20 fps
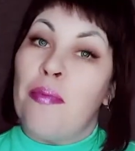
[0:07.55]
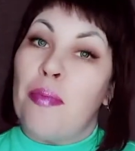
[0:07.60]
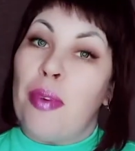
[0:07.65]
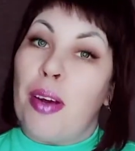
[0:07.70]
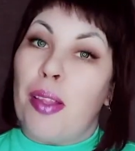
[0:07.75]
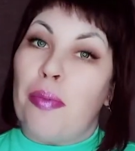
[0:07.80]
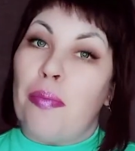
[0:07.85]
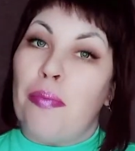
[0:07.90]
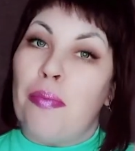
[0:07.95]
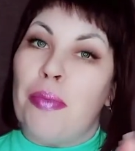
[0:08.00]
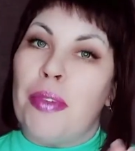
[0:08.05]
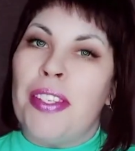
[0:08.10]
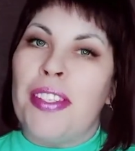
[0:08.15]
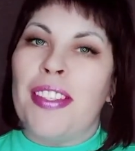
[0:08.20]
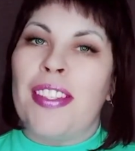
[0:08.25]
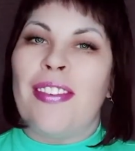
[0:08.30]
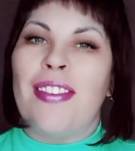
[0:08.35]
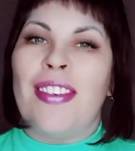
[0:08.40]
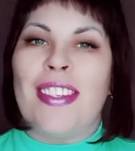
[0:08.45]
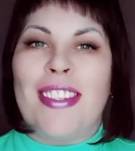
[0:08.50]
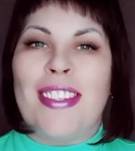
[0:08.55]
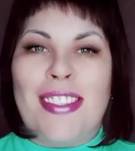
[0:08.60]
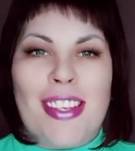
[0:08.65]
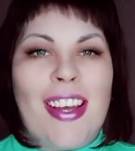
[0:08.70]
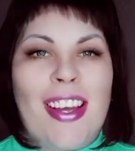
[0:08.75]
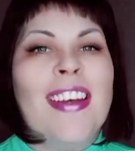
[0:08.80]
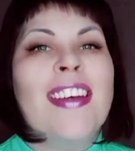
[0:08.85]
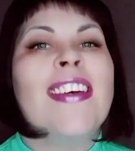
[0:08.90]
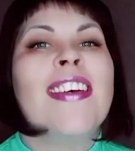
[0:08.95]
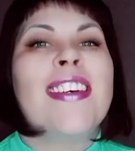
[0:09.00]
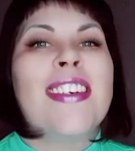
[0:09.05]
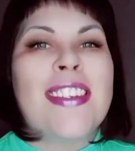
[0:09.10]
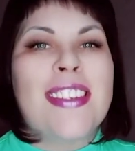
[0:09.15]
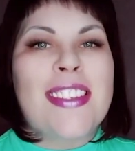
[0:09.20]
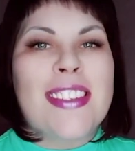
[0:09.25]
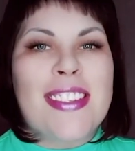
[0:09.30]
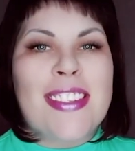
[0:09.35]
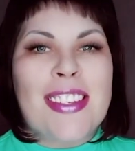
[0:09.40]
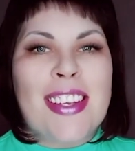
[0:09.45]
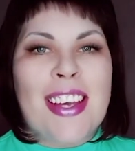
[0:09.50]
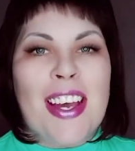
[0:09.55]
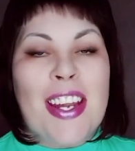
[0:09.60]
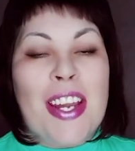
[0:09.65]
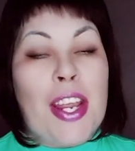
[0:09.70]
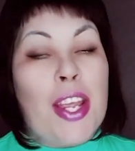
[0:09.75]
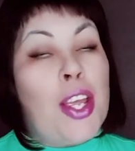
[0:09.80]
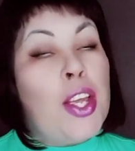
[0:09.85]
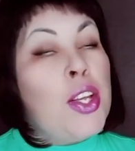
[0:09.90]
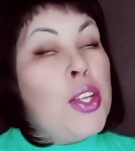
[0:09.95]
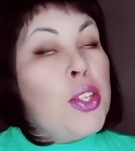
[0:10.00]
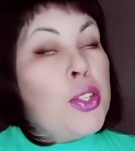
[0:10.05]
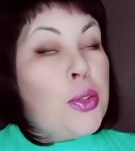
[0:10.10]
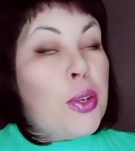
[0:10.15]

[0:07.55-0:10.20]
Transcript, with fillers: подписывайся скорее.